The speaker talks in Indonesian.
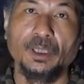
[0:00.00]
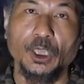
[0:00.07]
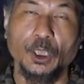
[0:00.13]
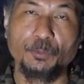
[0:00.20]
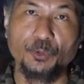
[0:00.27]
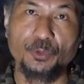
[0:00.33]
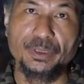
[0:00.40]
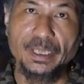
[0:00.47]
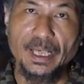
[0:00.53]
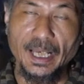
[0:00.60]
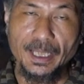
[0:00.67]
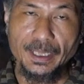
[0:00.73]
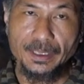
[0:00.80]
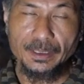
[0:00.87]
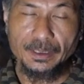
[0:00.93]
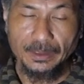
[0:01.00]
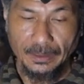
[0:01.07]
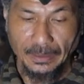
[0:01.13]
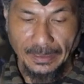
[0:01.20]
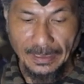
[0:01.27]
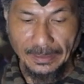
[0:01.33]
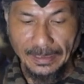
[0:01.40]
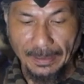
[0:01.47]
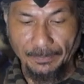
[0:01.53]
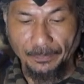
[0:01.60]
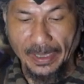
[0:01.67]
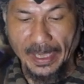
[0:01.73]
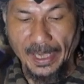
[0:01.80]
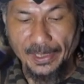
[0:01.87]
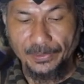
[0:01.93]
Kemudian kita
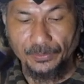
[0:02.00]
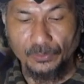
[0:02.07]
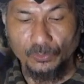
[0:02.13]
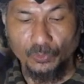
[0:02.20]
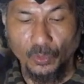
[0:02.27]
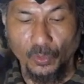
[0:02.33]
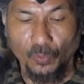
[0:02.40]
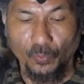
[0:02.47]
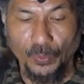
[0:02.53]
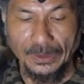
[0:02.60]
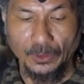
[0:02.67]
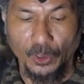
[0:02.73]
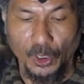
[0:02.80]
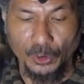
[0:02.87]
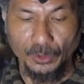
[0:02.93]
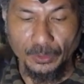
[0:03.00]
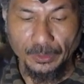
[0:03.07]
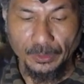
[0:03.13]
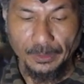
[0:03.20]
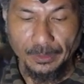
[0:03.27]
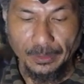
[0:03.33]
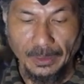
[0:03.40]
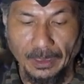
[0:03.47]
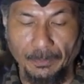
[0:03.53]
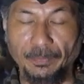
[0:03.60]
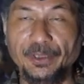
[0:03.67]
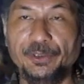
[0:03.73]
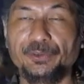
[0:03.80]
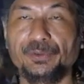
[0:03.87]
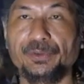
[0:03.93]
bahas untuk weton,
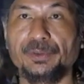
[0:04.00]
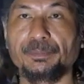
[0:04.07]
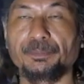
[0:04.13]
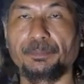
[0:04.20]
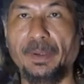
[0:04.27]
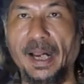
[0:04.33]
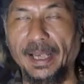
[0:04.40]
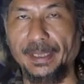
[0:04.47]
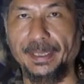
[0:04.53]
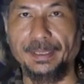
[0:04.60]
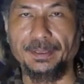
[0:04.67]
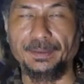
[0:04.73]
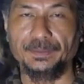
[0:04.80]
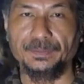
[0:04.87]
kemis, paing